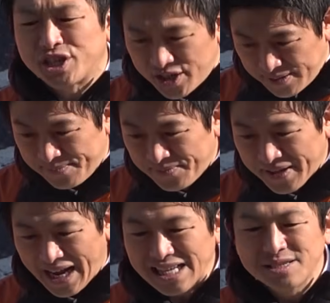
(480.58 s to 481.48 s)
秀、
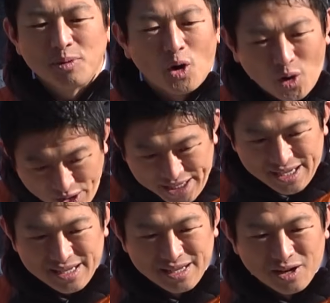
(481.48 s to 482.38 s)
数も多い、
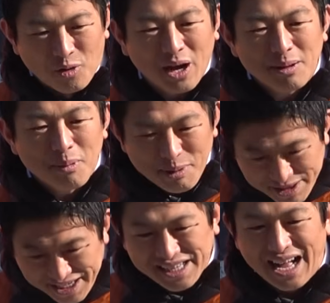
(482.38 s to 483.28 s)
お金も
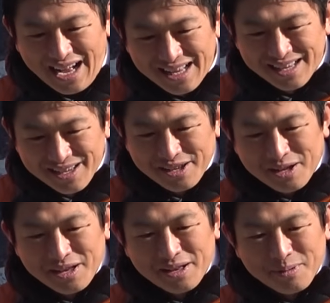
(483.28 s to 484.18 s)
持ってきた、
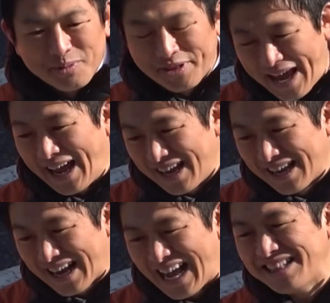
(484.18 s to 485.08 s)
もう
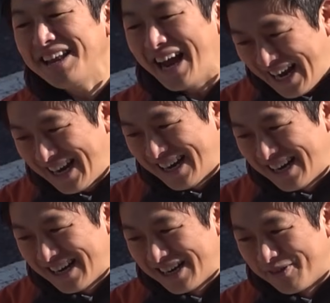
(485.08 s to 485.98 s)
ね、勝てない、
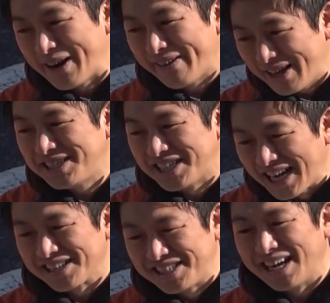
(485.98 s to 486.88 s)
我々一致
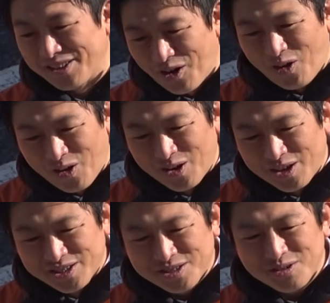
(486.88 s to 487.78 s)
団結しないと、
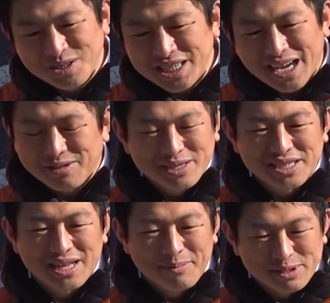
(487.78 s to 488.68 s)
中国人だとか言っ
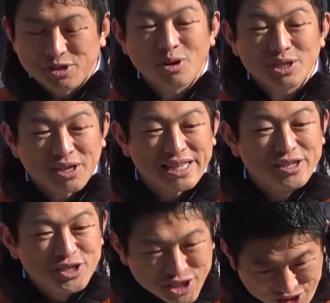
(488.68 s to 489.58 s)
てるために、中国人の方、
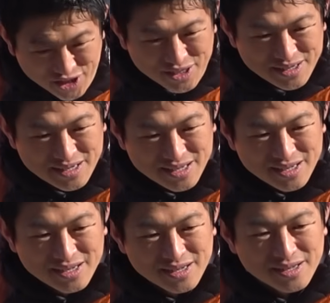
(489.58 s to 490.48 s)
優秀、
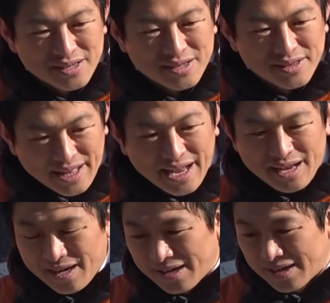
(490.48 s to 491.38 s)

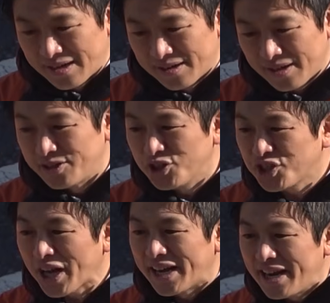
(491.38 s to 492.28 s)
ね、だから優秀
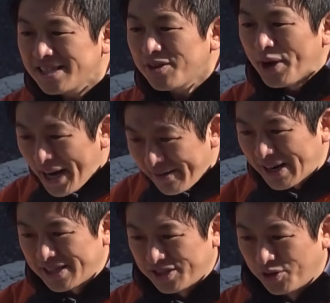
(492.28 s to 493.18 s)
だから入れざるを得ない
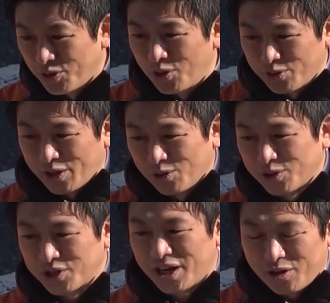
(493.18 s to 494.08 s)
わけですよ、能力で競
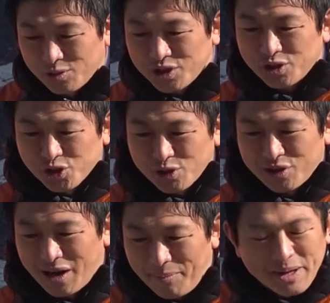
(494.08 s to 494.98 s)
争したら、日本人より中国
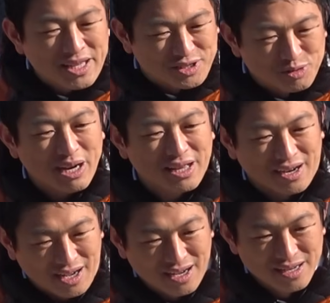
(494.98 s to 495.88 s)
人が頑張ったりするわけだ
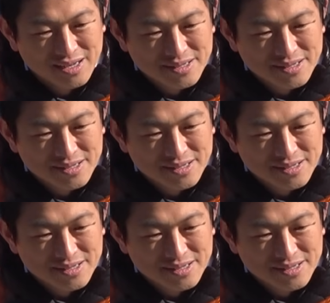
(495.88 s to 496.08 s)
から、